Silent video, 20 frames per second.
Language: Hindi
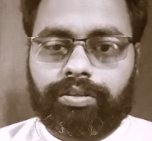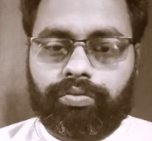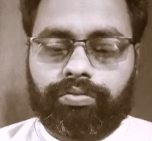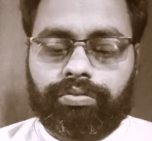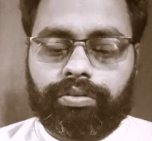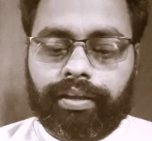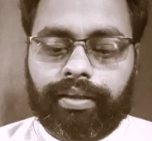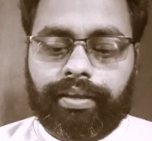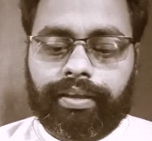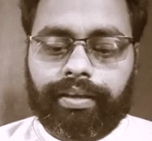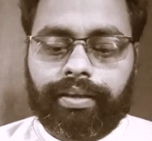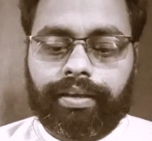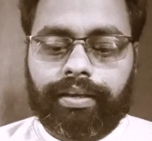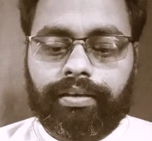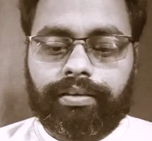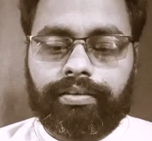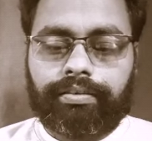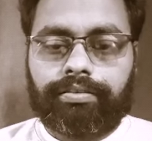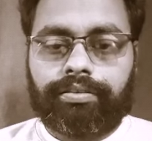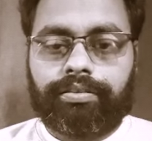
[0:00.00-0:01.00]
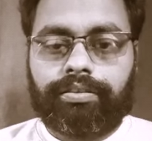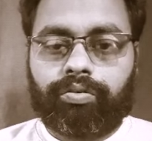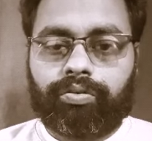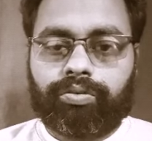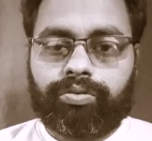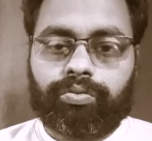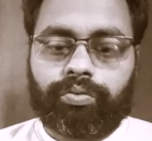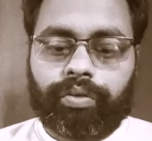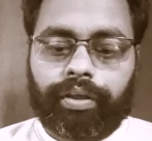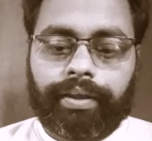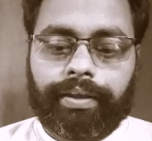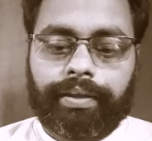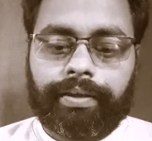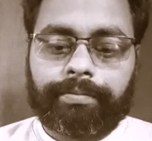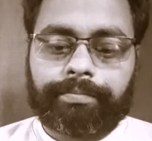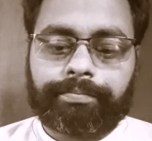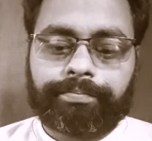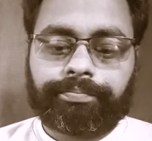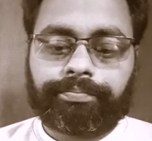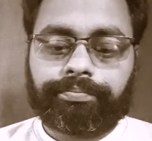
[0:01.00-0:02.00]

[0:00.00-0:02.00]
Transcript: जरूर देखेंगे जरूर सुनेंगे